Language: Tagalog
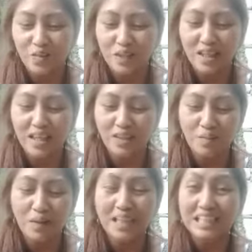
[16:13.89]
walang
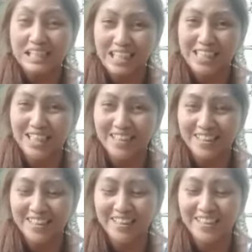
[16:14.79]
ano, parang hindi, na
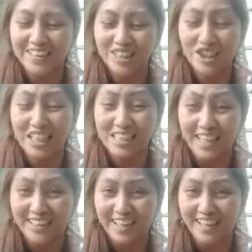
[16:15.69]
di, hindi siya
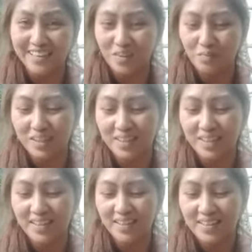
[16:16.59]
nasaktan,
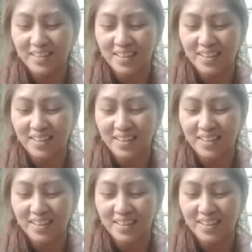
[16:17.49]
kumbaga.